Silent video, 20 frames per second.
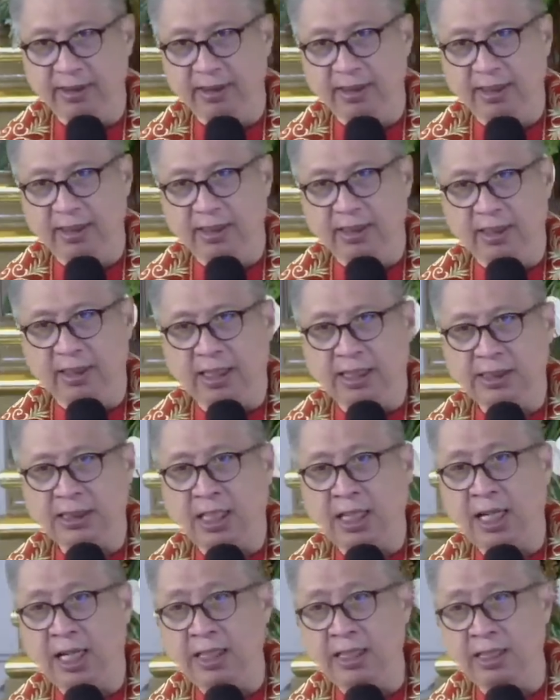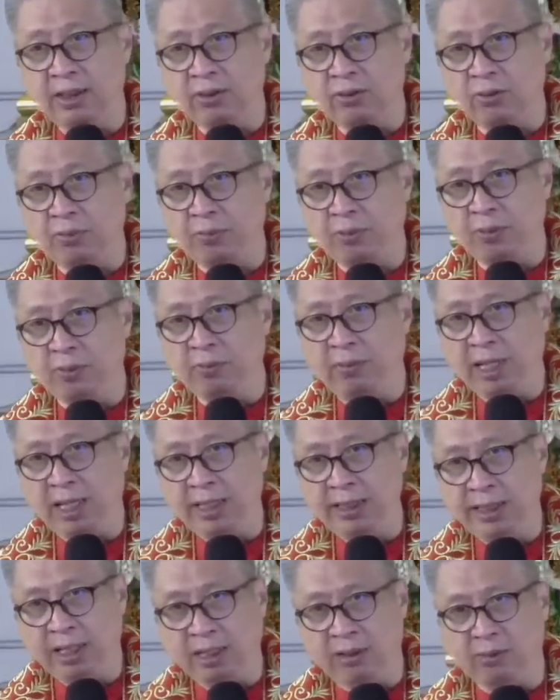Kasalanan ko po ba
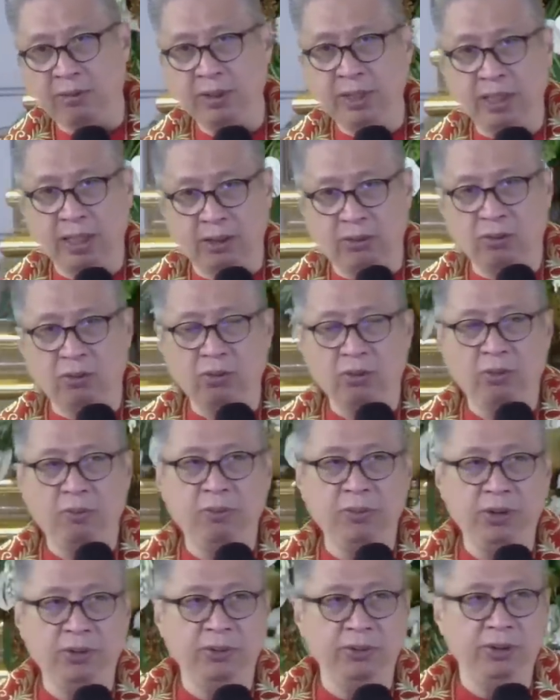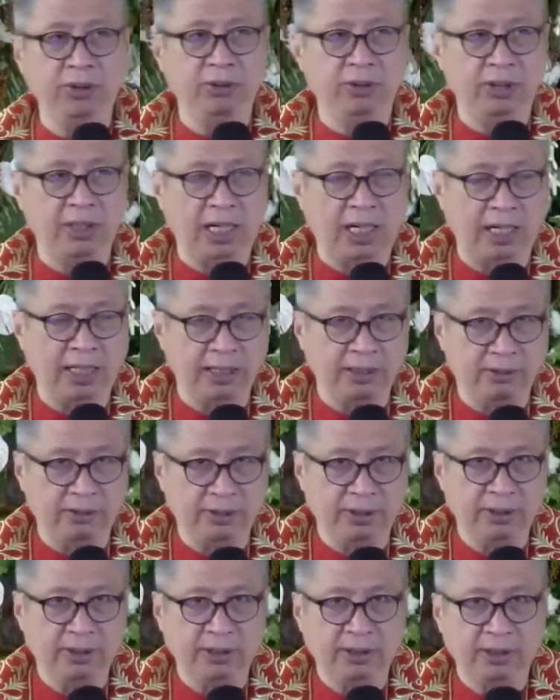na ako'y nagko-communion na ngayon